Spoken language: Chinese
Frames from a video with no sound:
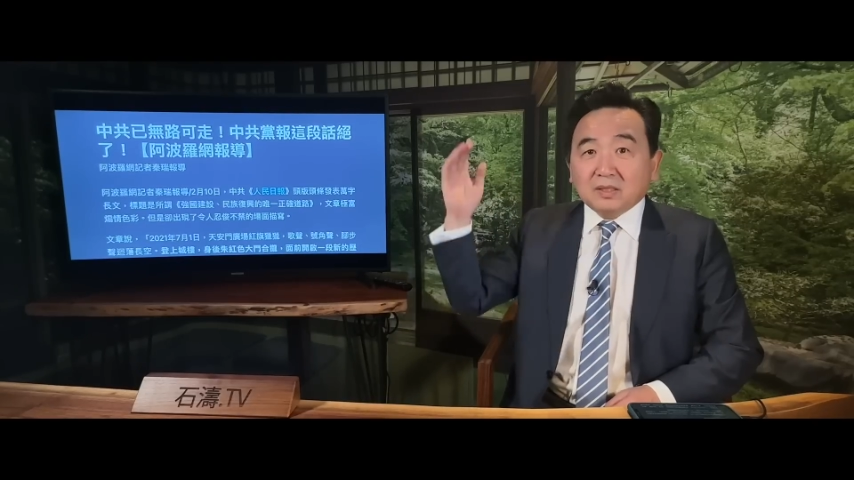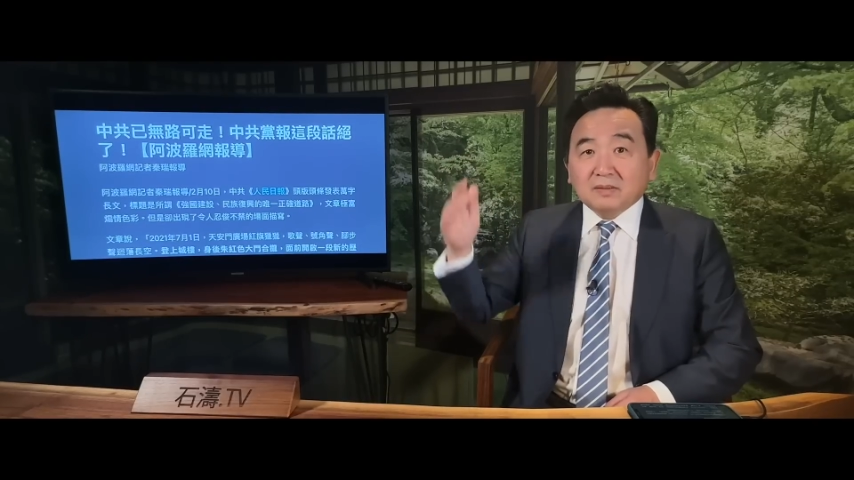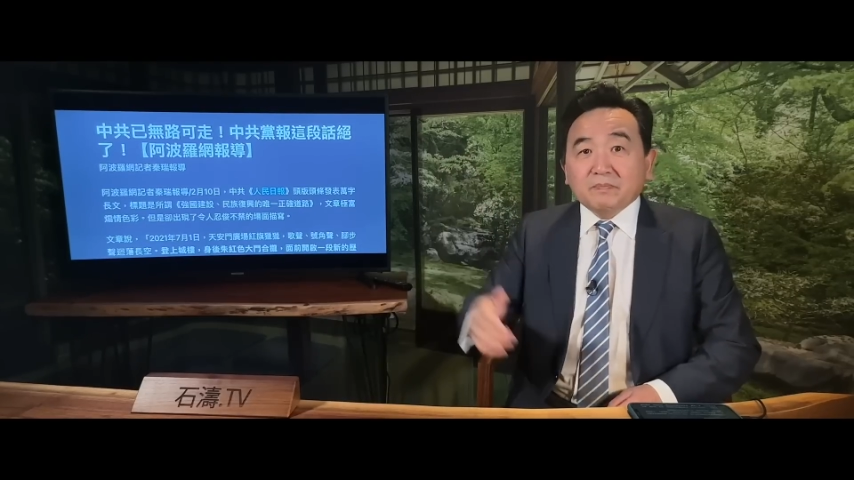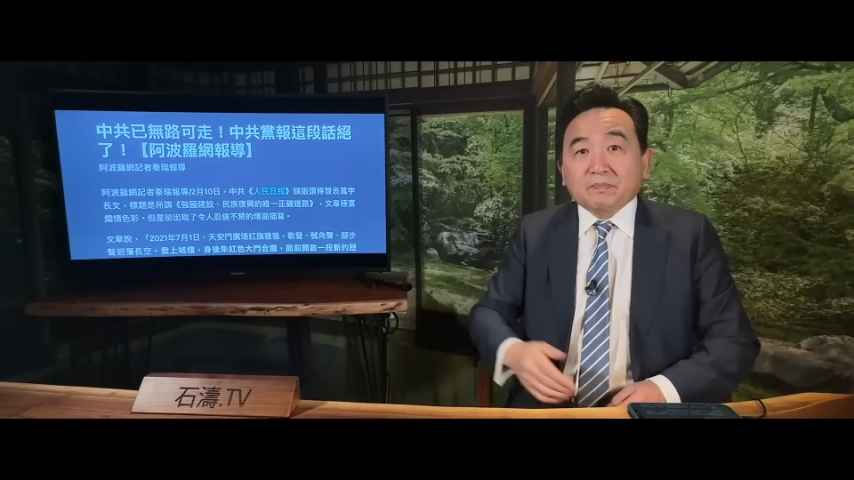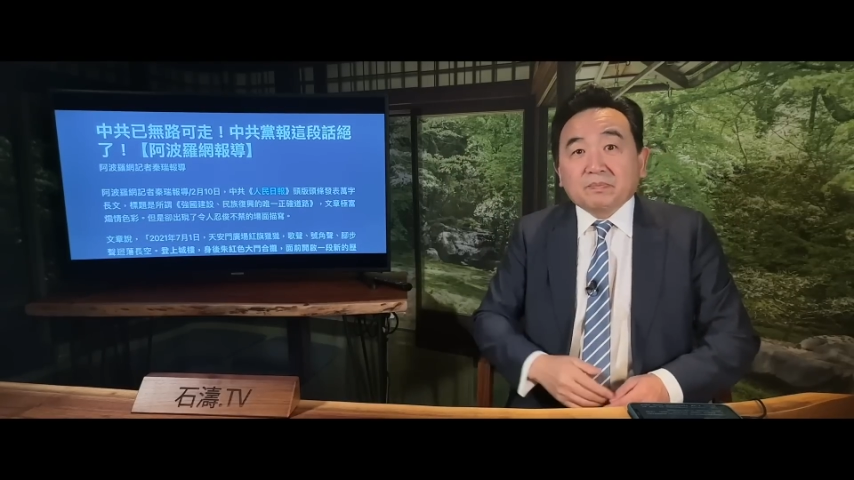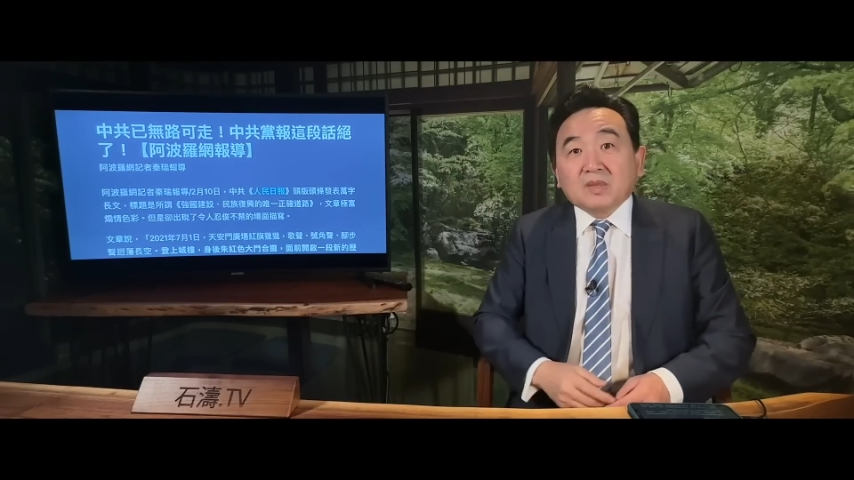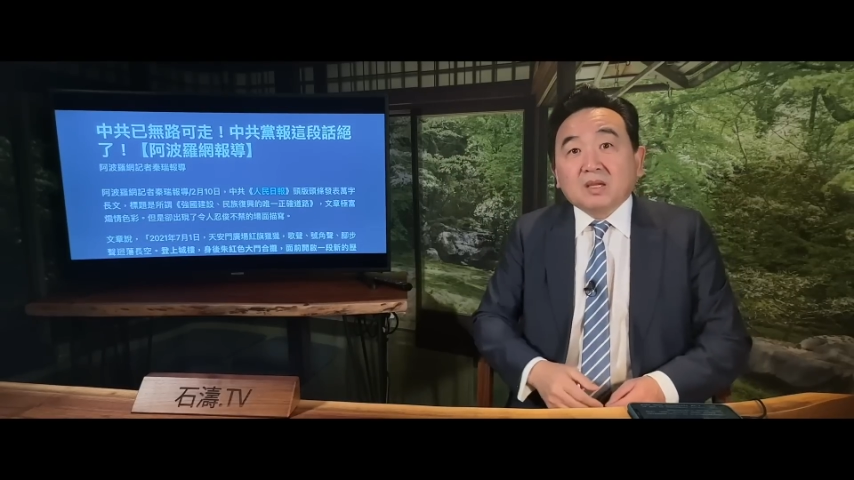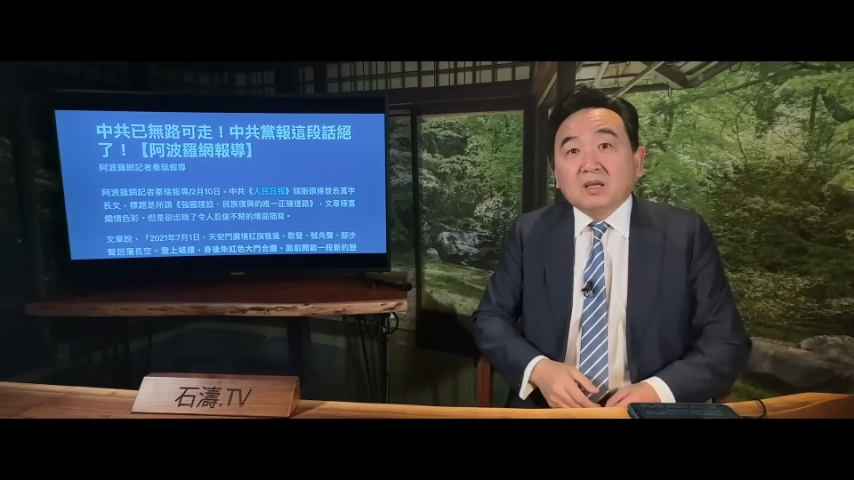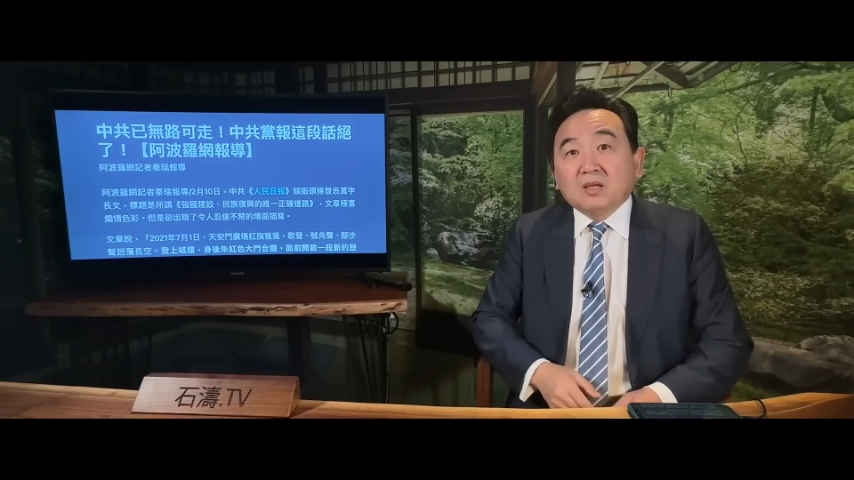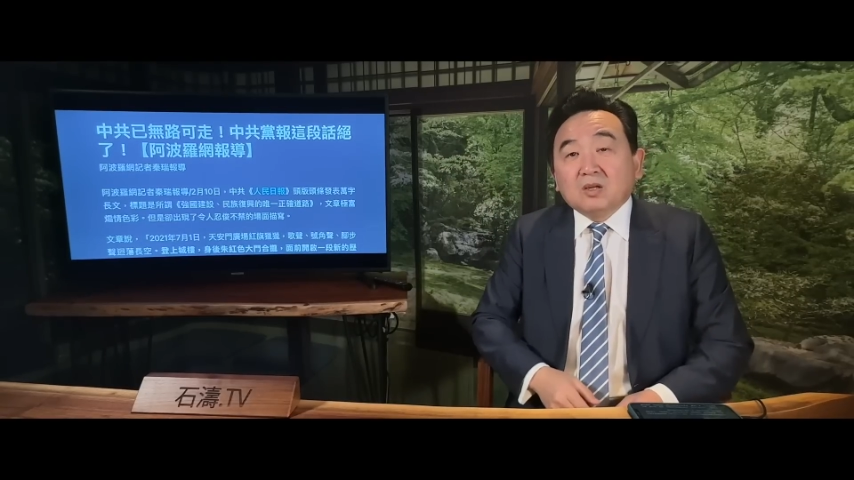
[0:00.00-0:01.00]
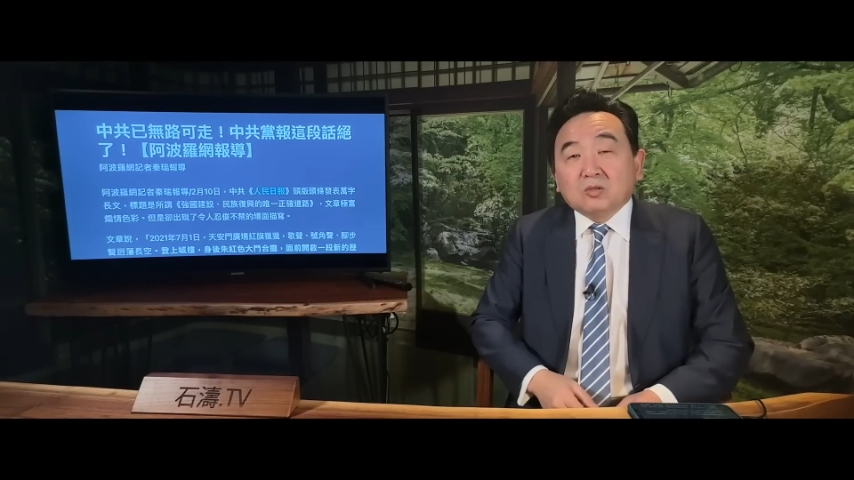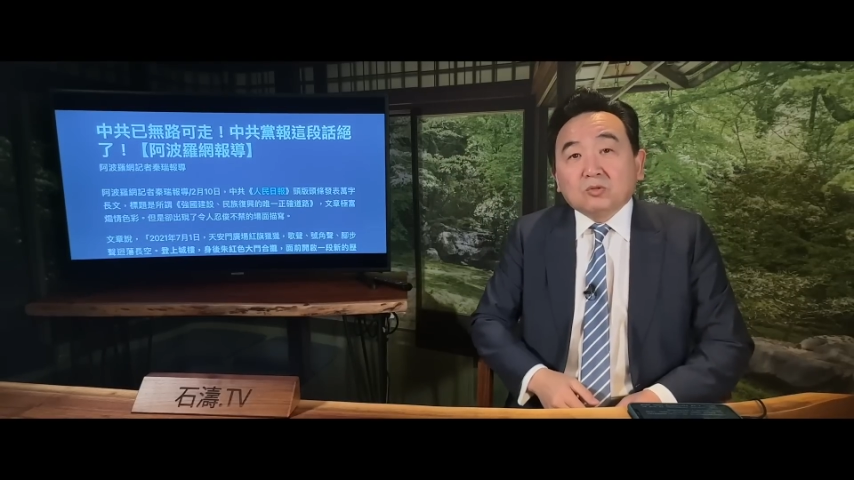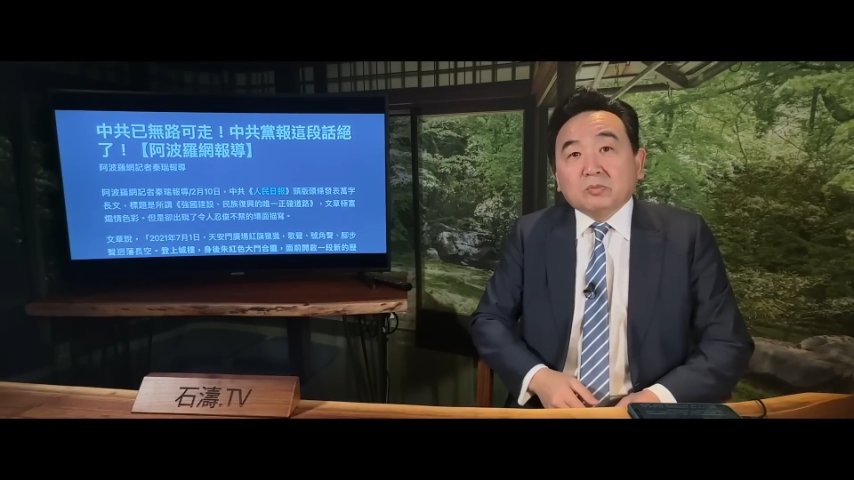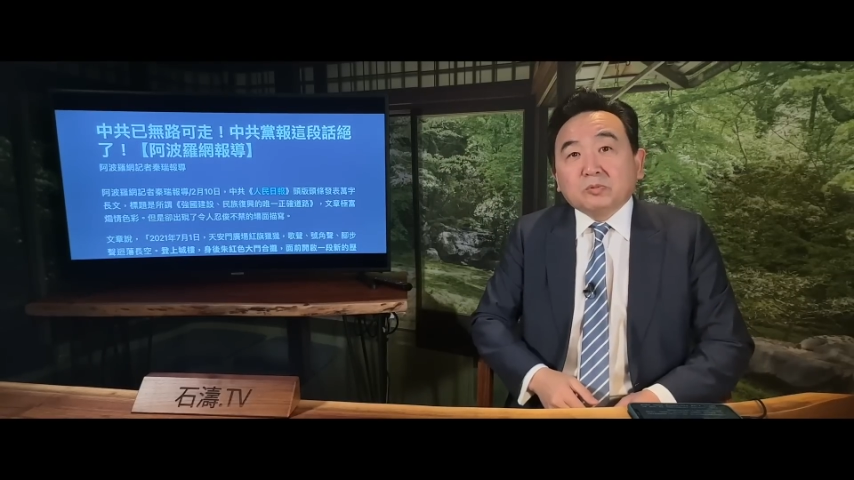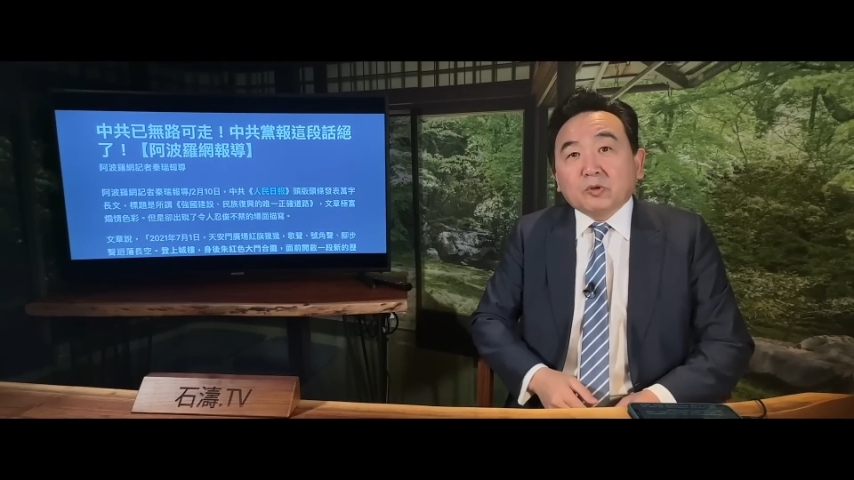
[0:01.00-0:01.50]
了，
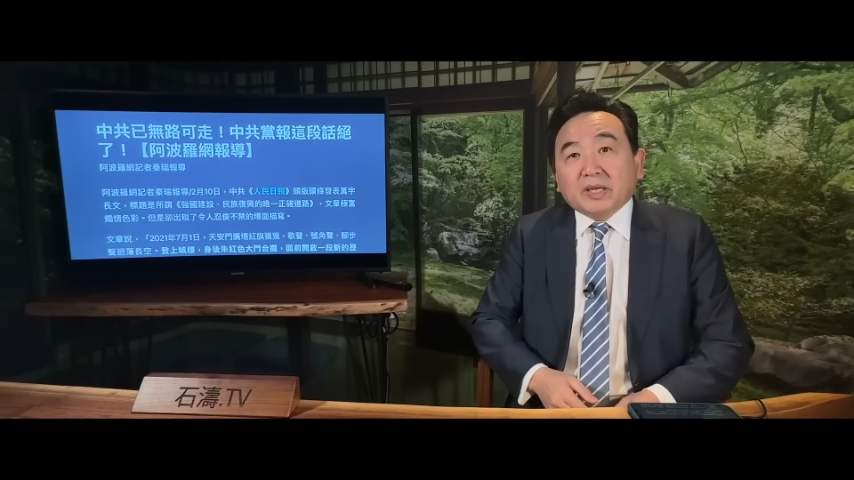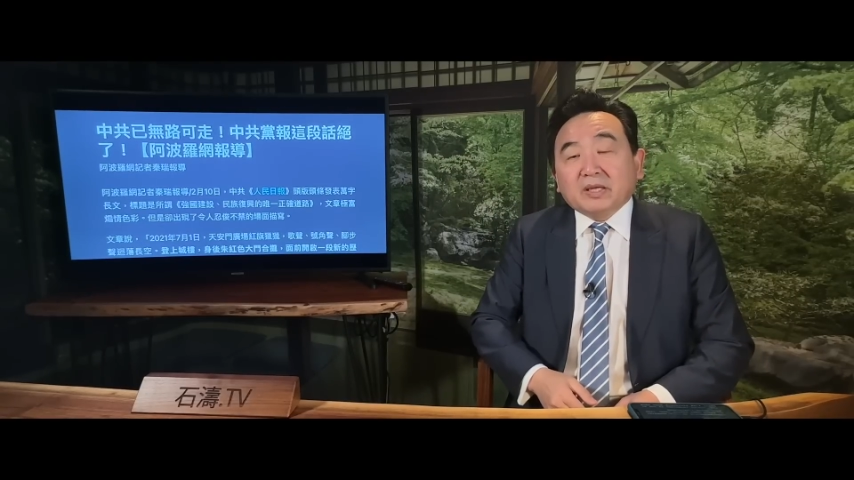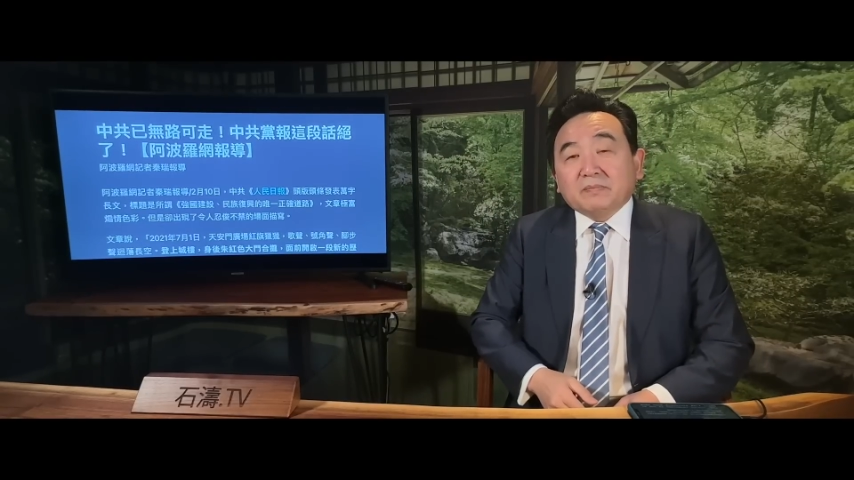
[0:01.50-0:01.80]
对不对？